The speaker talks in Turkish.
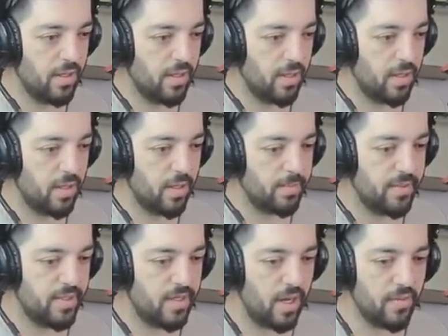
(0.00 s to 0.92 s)

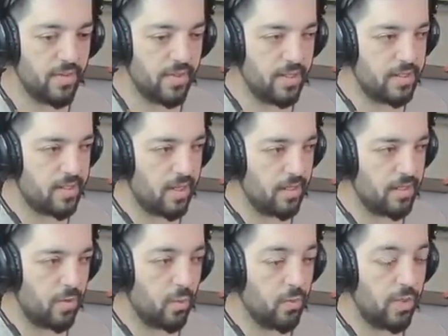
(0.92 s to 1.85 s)
Ee, bir
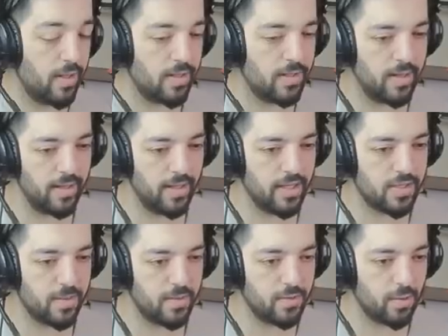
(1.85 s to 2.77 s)
kavrılırsak onlar
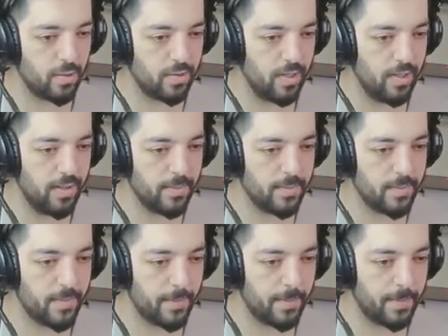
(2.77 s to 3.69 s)
alana geçmek
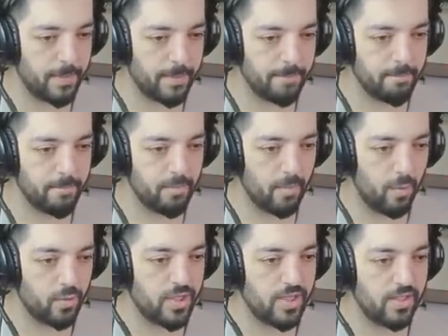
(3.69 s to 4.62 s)
zorunda.
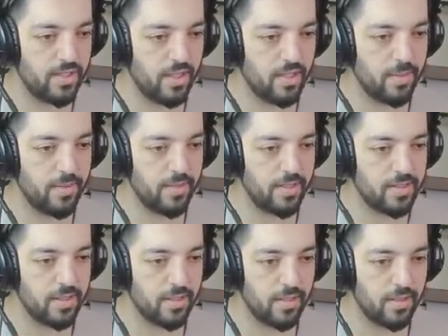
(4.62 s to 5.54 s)
O şekilde
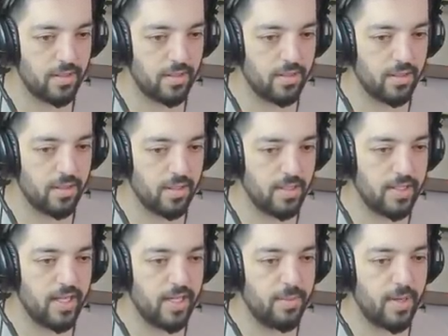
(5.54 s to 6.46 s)
alabiliriz.
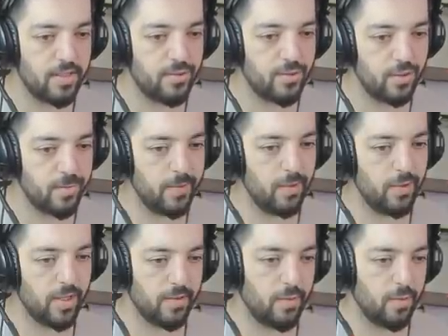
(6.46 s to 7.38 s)
Yerimi az
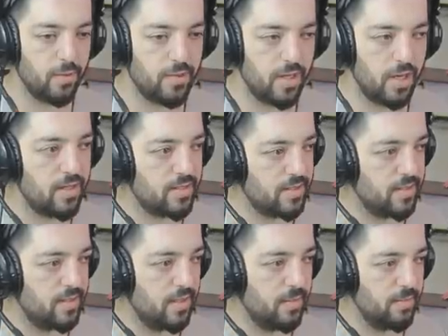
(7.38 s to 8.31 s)
çok biliyorlar. Yolun
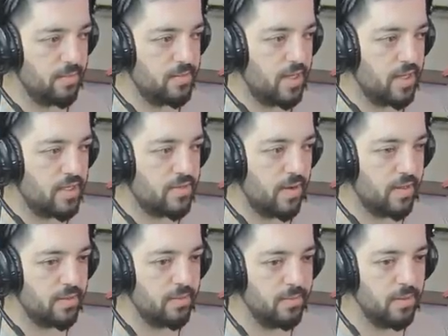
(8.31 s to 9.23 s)
karşısındayım.
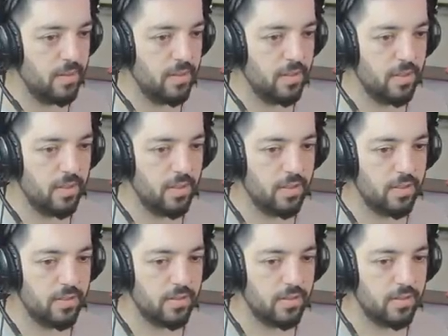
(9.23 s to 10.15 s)
Ses verdim.
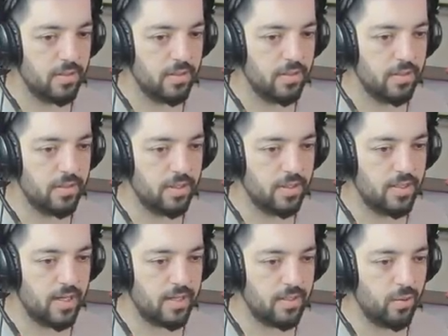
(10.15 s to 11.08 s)

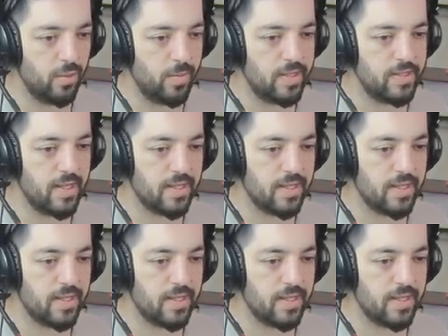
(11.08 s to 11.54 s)
Dikkatli